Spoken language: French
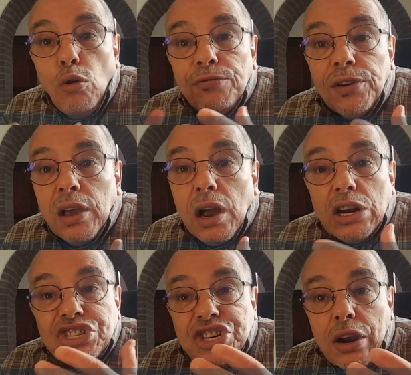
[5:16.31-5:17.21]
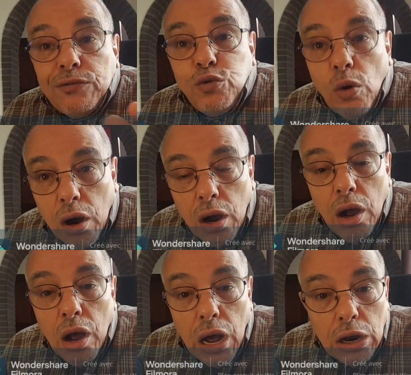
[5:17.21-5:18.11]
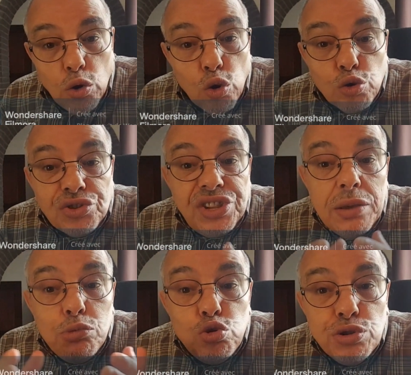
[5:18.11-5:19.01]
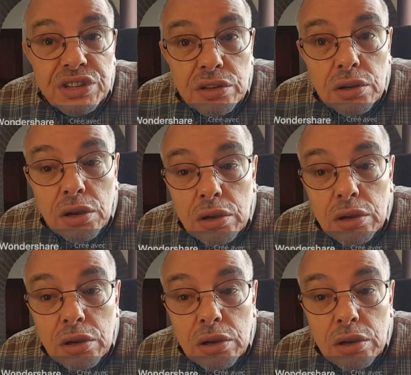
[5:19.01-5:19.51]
offert à chaque fois à leurs démunis